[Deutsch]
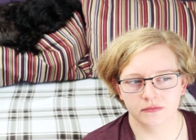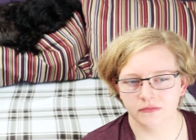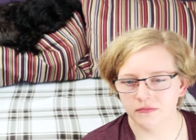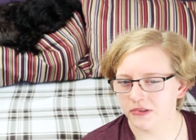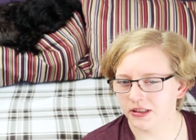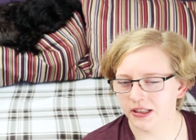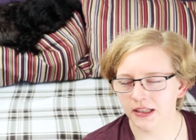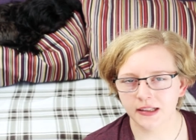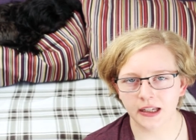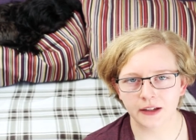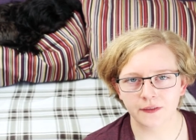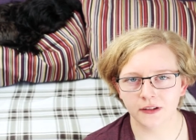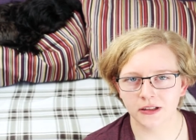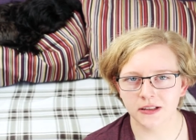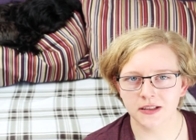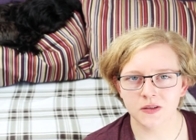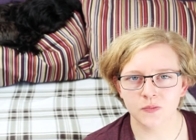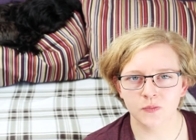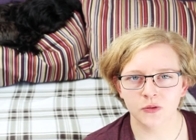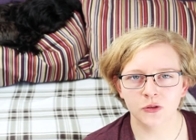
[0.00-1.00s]
ich hatte einfach
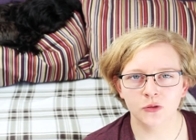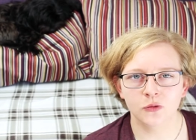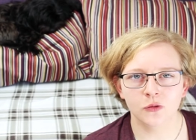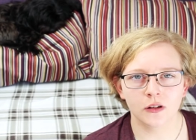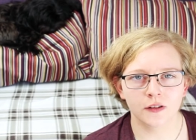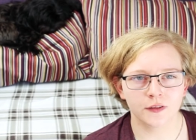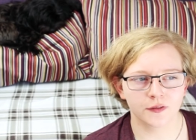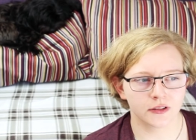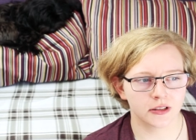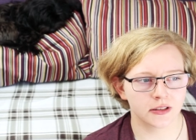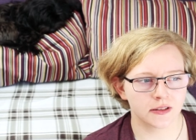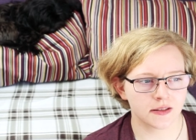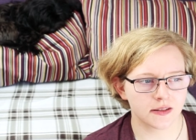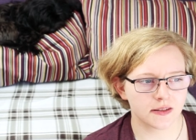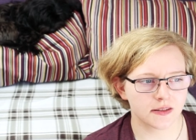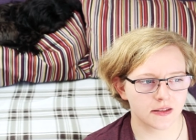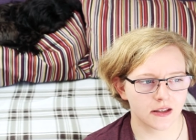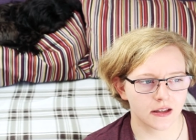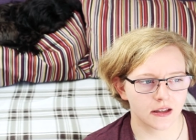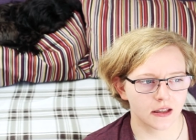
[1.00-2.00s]
dieses
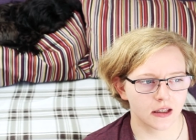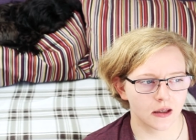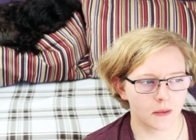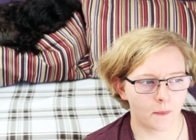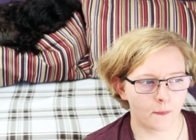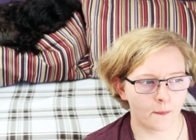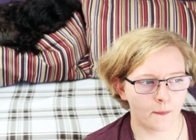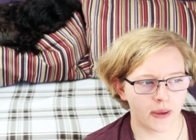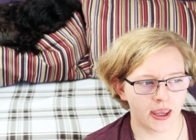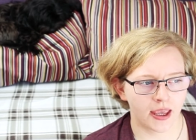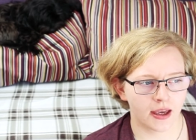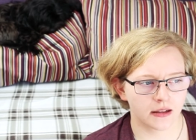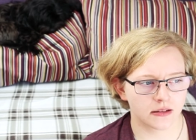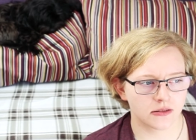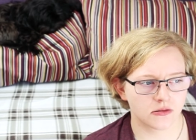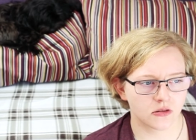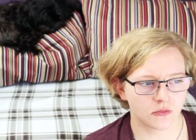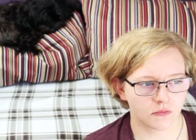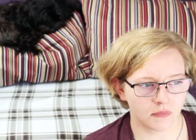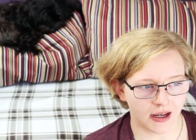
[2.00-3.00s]
Bedürfnis, mehr
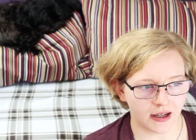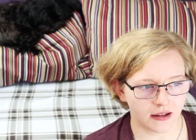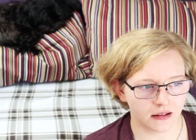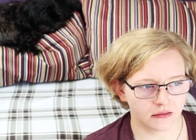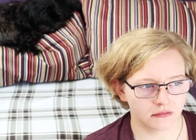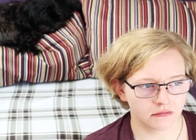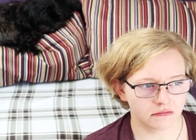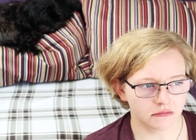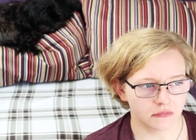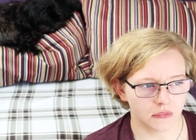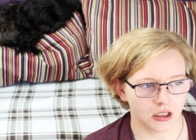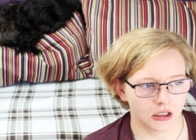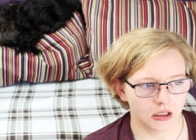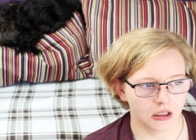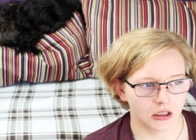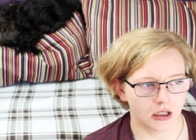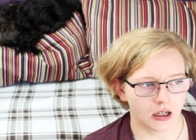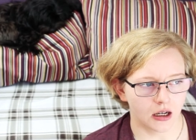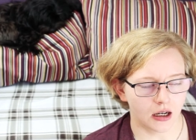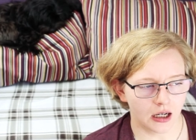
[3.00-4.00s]
zu machen,
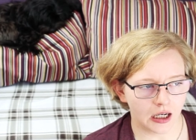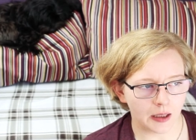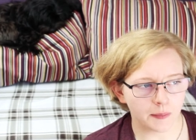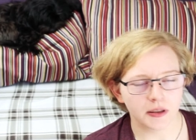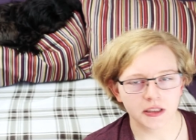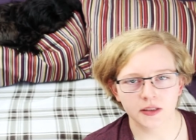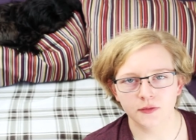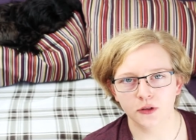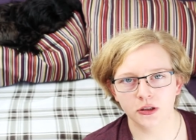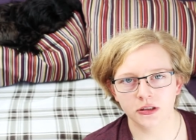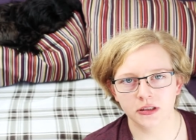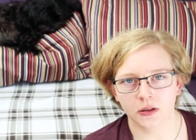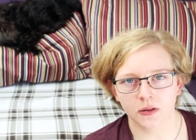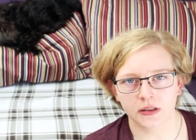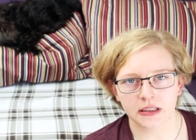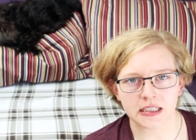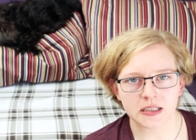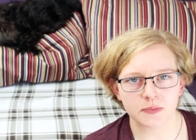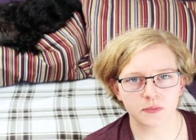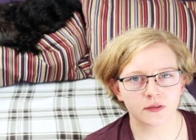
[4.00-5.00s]
aber ich wollte auch
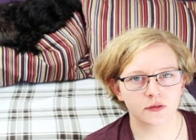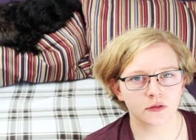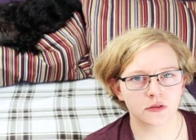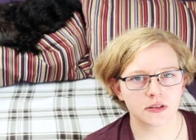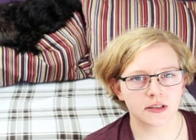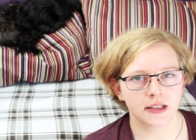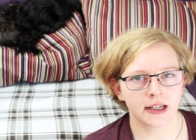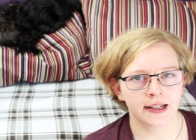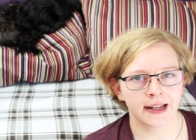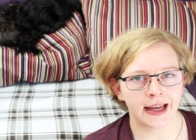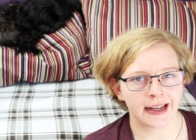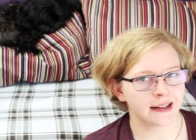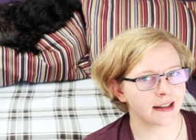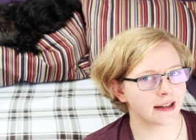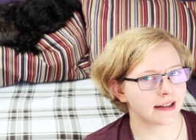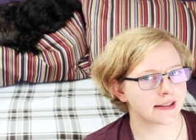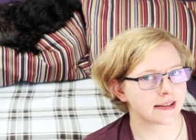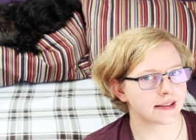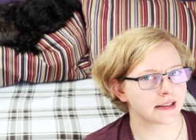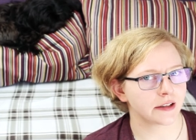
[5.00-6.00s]
ganz bewusst einen
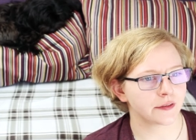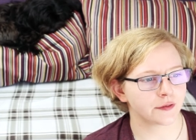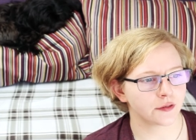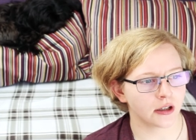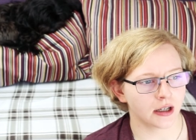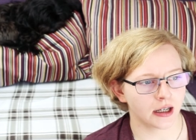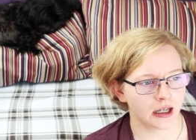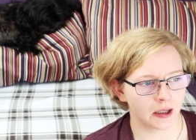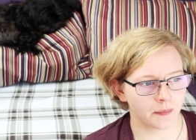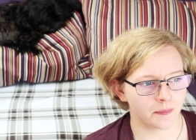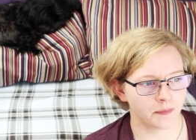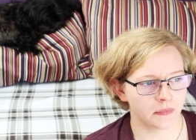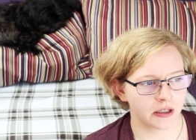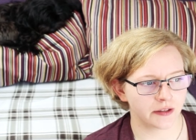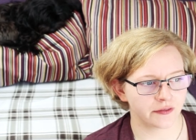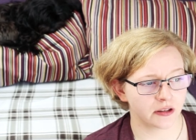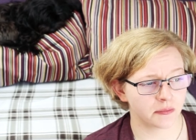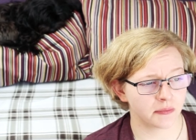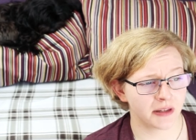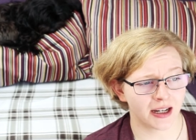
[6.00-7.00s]
Anreiz dafür haben,
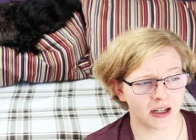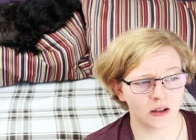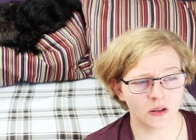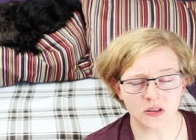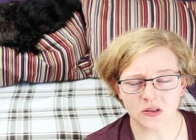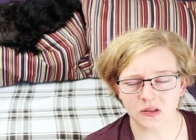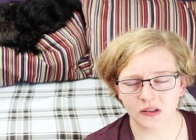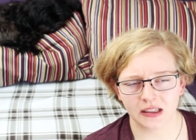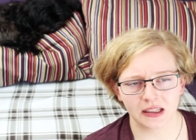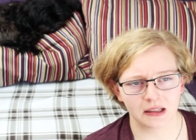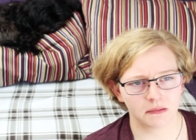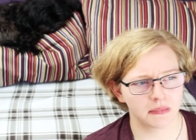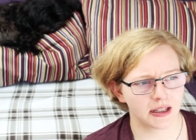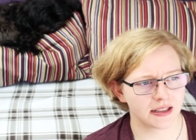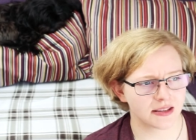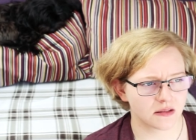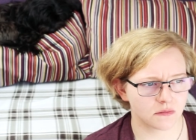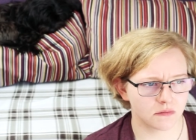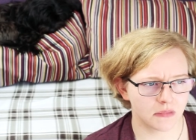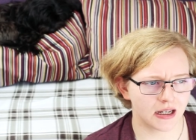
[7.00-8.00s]
einfach mehr rauszugehen, mehr
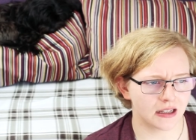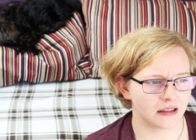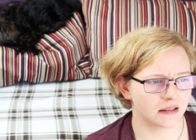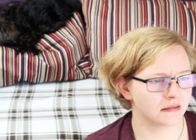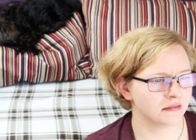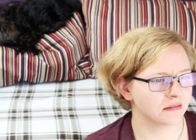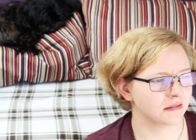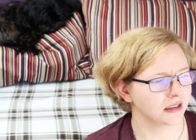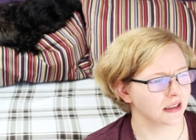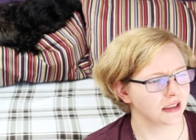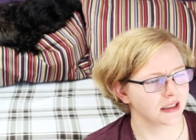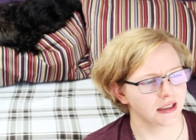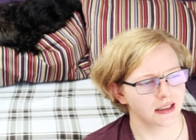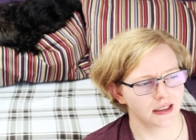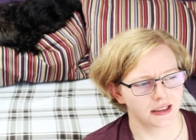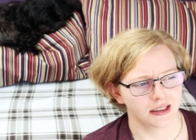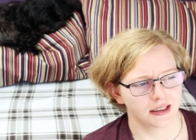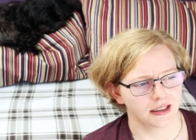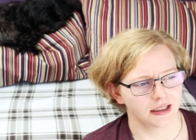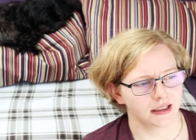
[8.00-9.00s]
zu machen.
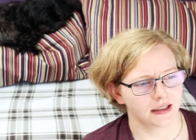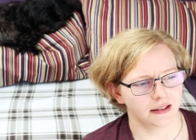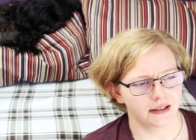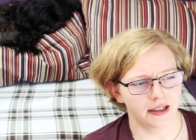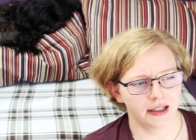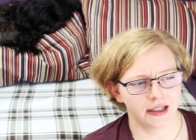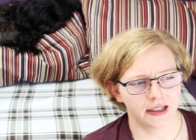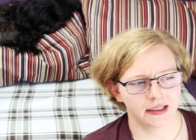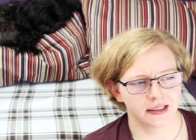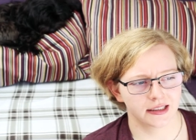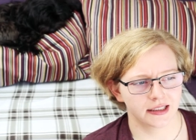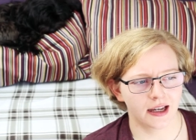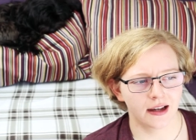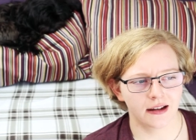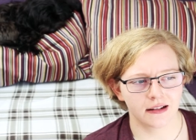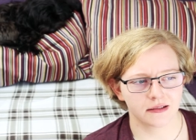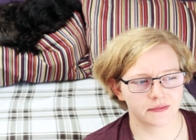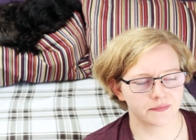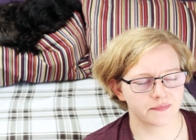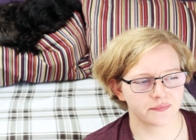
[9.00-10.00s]
Ach,
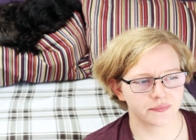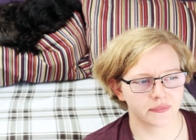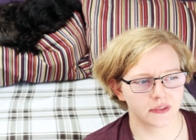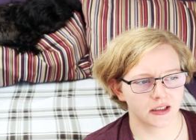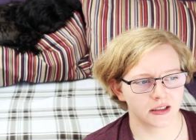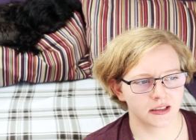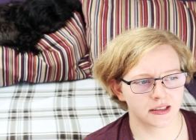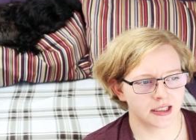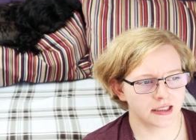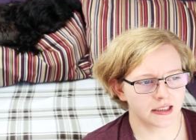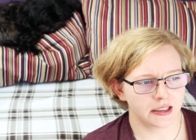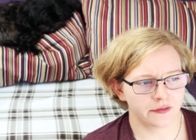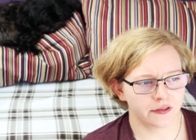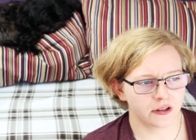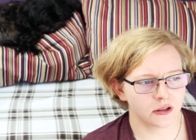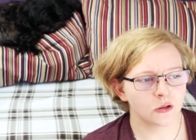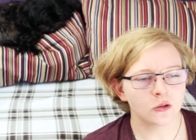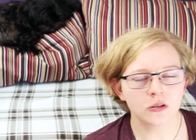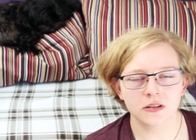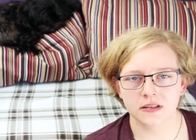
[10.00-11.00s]
ja, ich hatte einfach
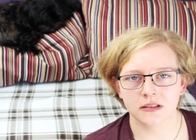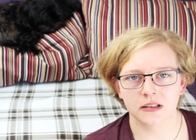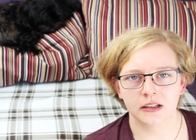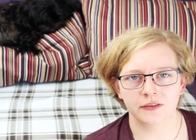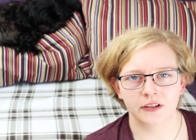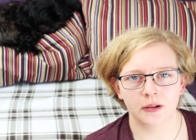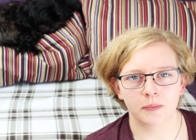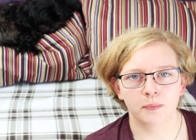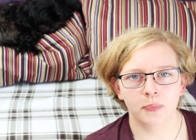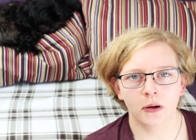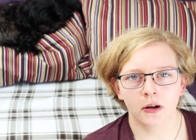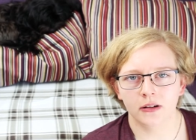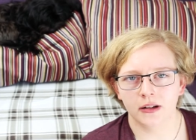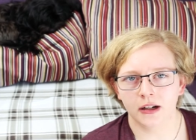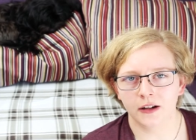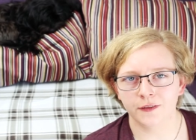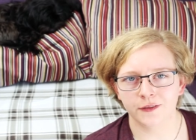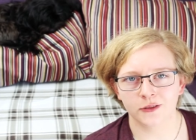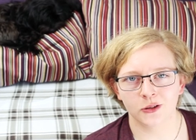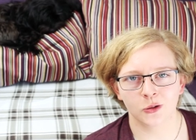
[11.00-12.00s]
Lust, einfach Bock
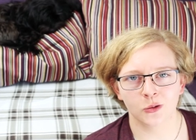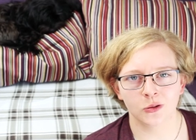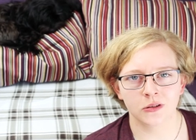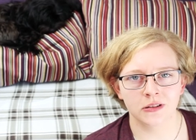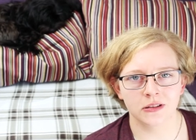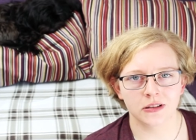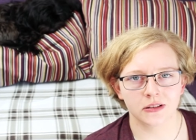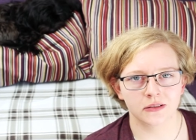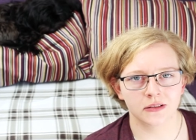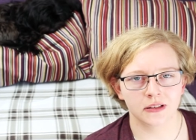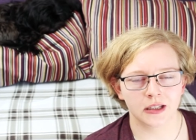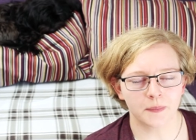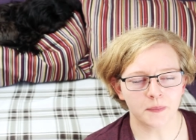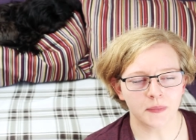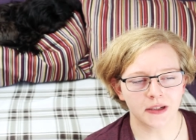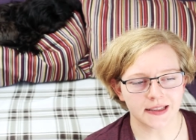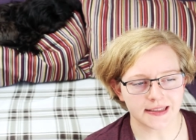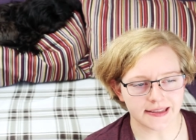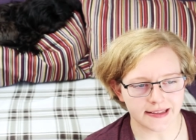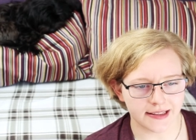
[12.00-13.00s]
auf einen Hund und habe mir
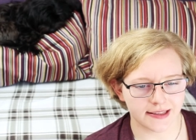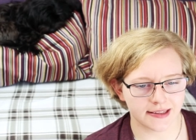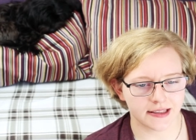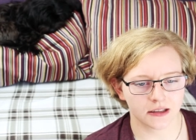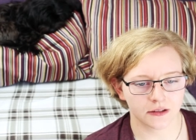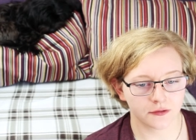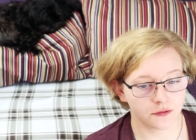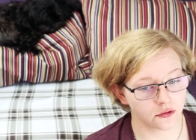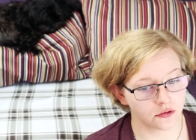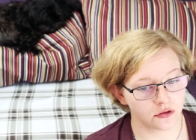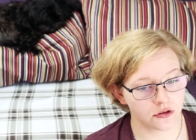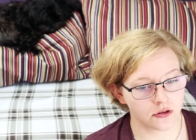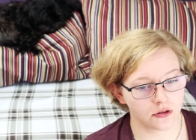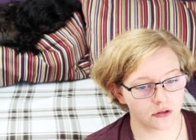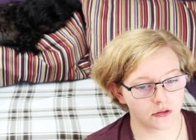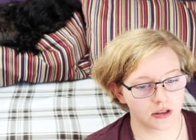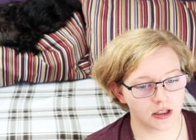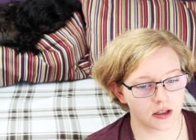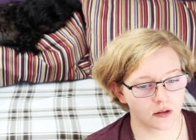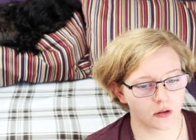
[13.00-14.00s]
das sehr, sehr gewünscht
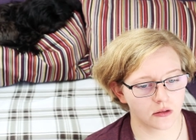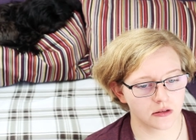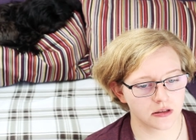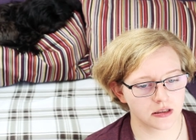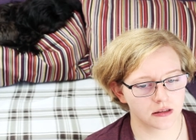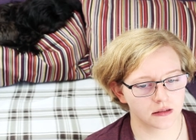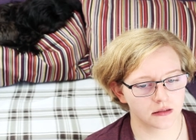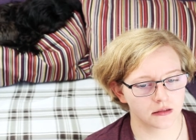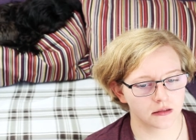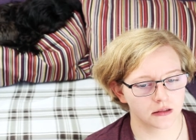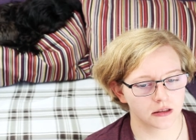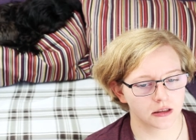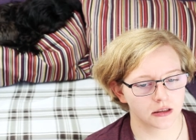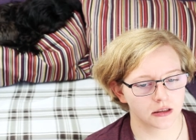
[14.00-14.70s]
und ich konnte